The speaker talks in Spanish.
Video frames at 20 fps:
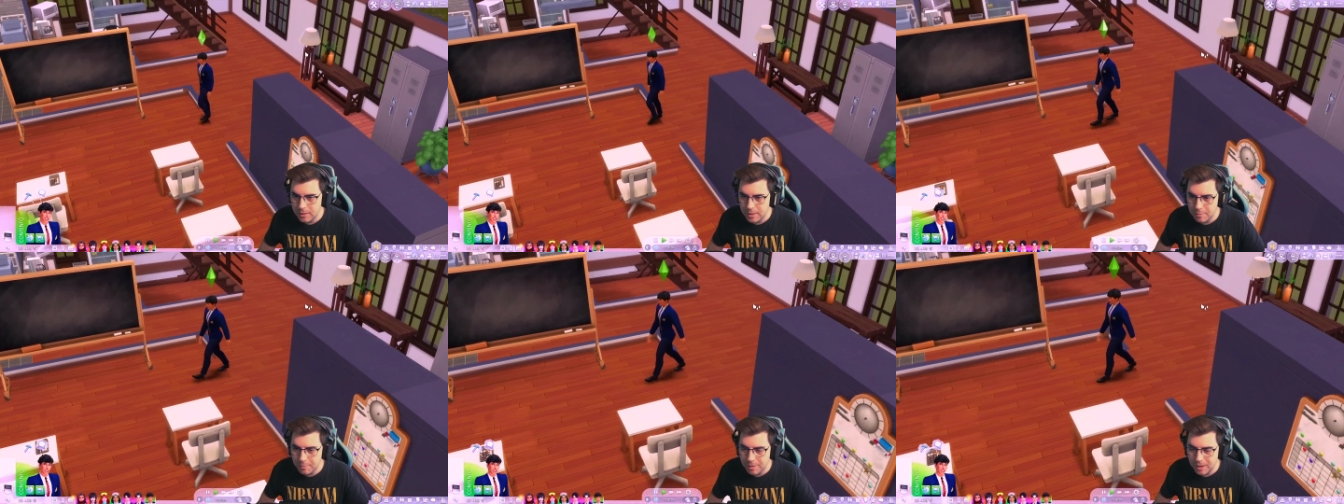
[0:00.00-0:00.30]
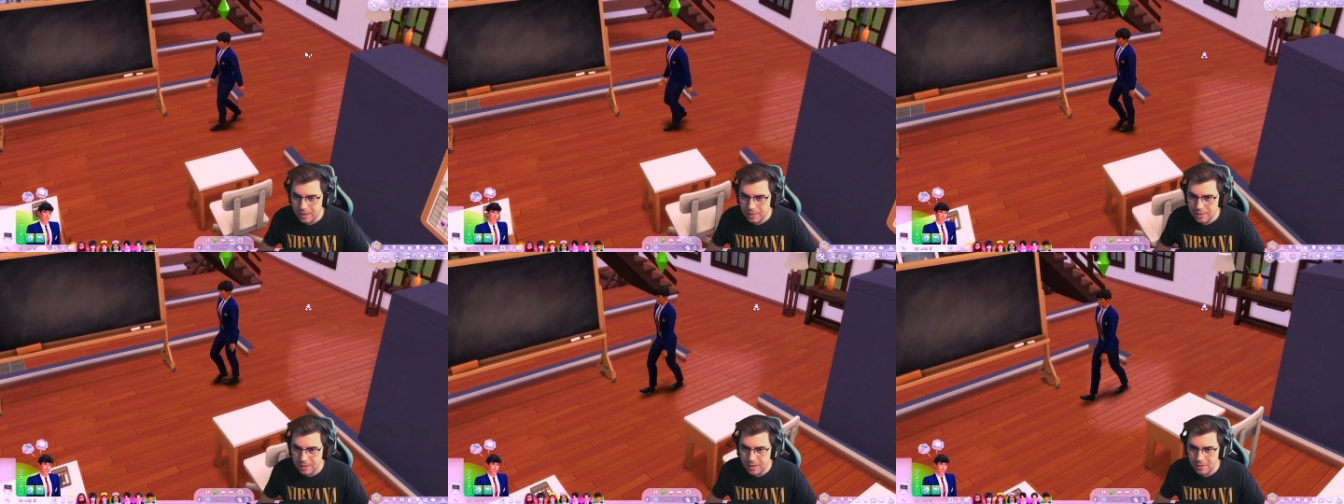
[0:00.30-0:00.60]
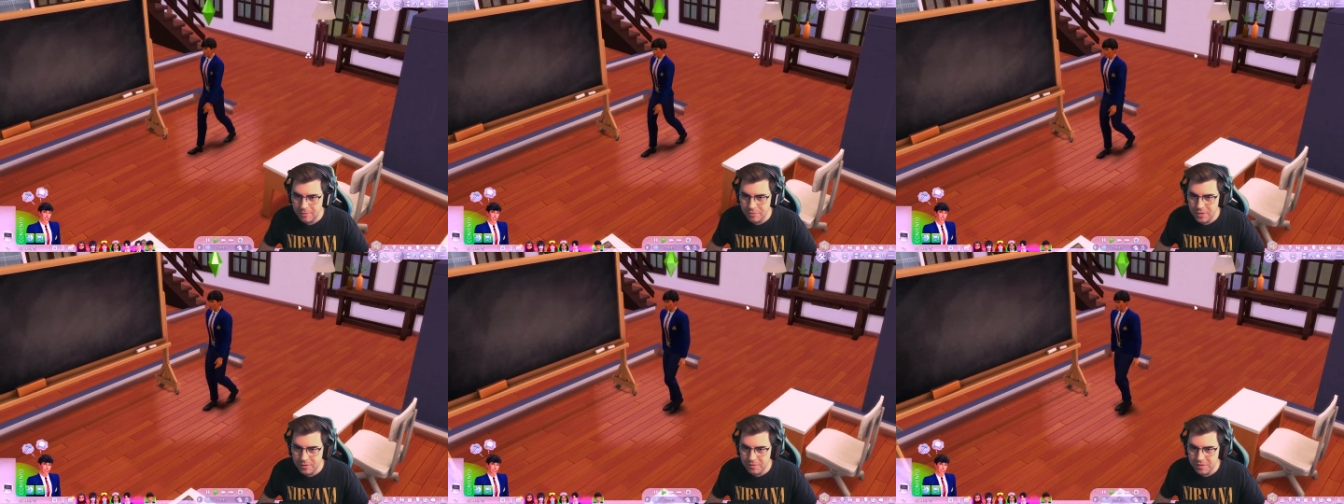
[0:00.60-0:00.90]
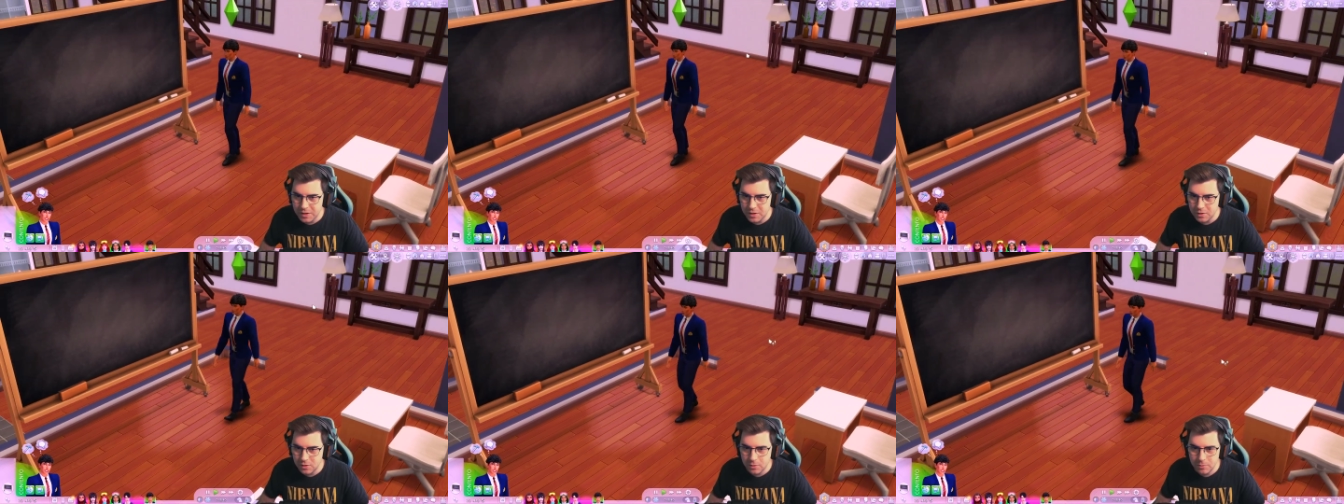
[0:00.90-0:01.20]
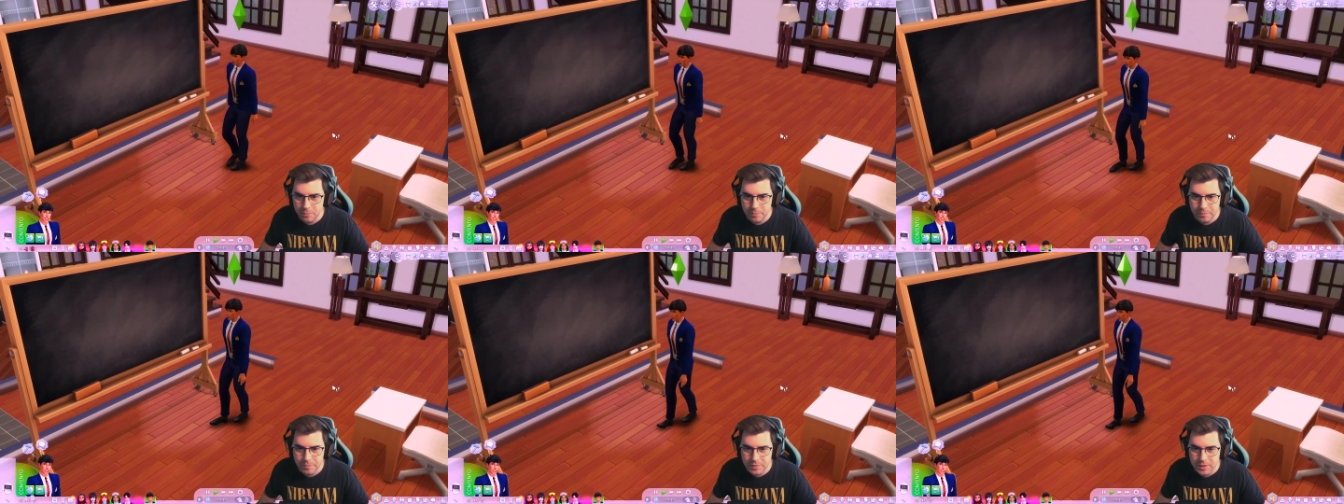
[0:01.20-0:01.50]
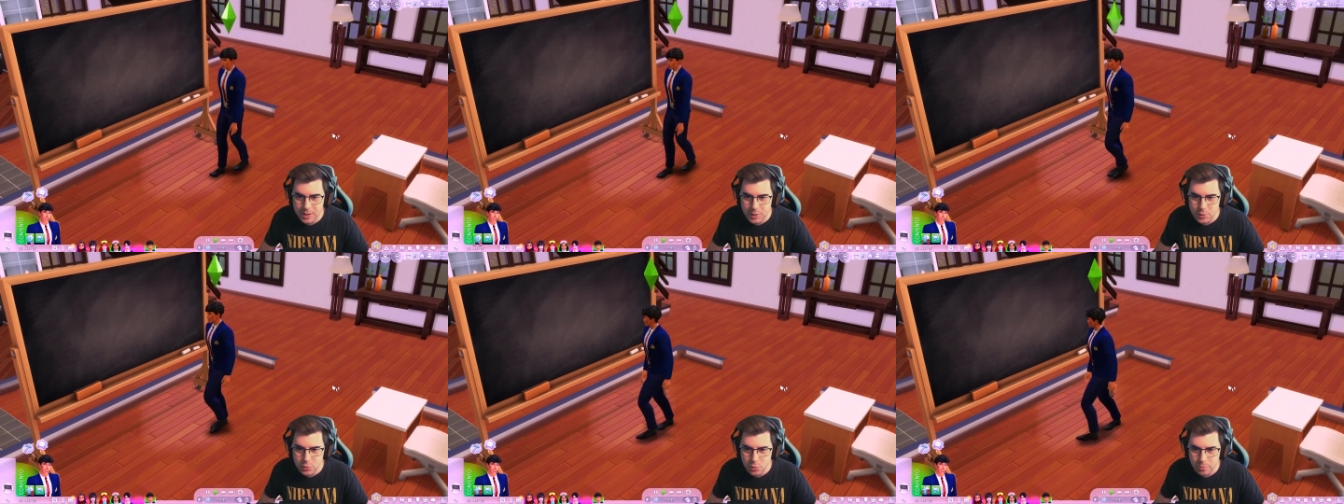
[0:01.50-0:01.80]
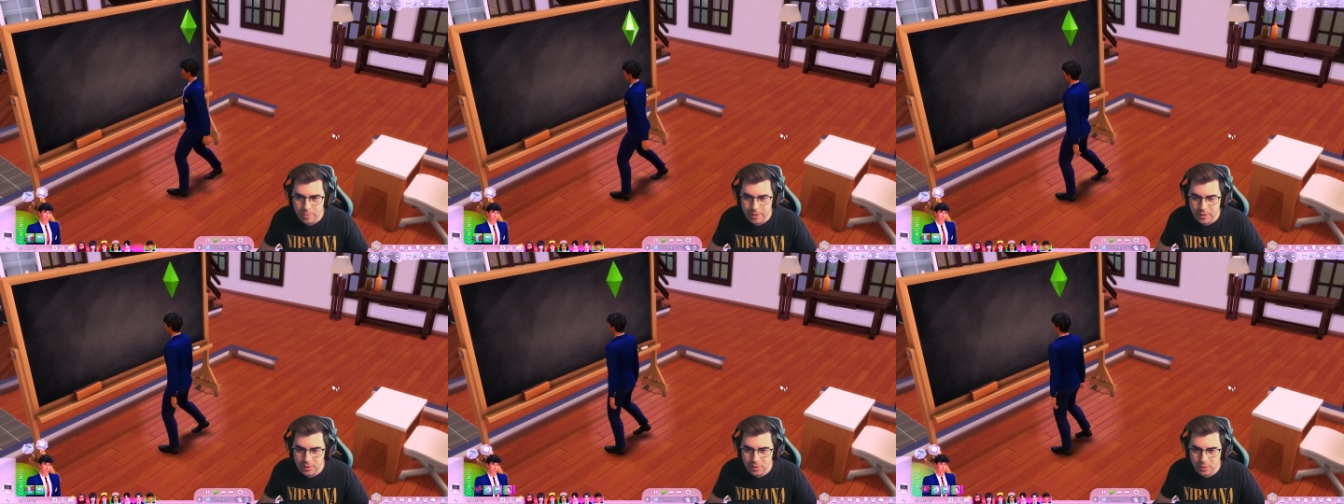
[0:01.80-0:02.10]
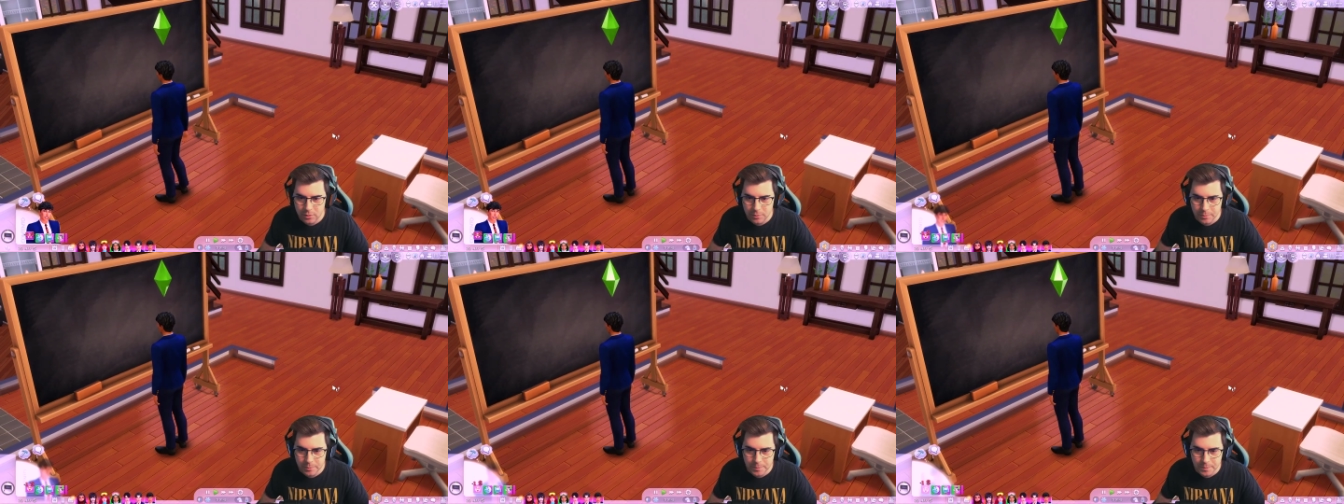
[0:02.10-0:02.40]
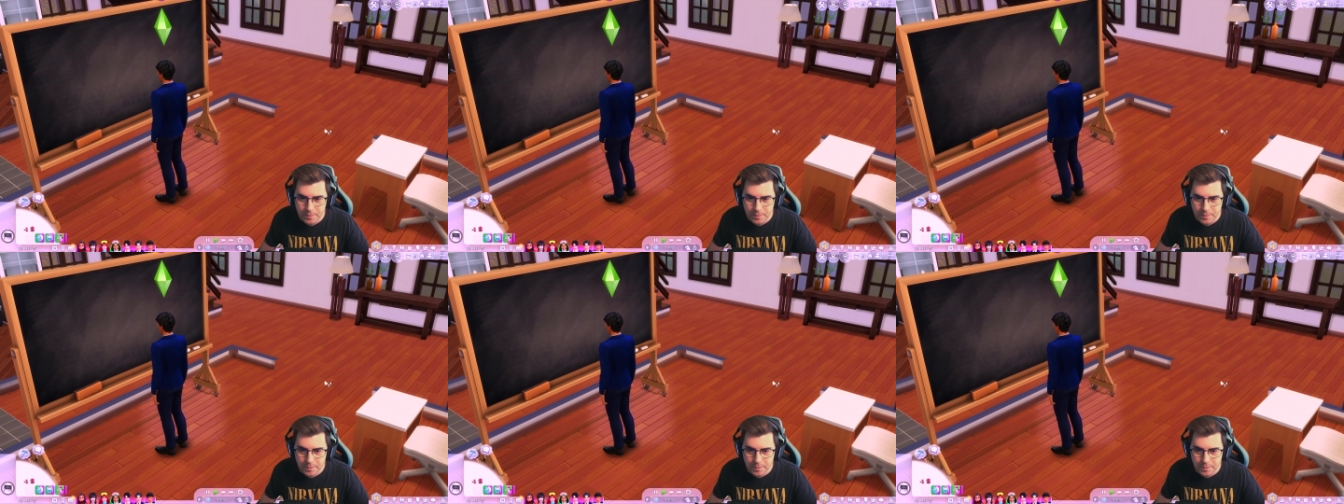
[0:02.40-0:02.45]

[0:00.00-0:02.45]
mí me parece divino y estupendo.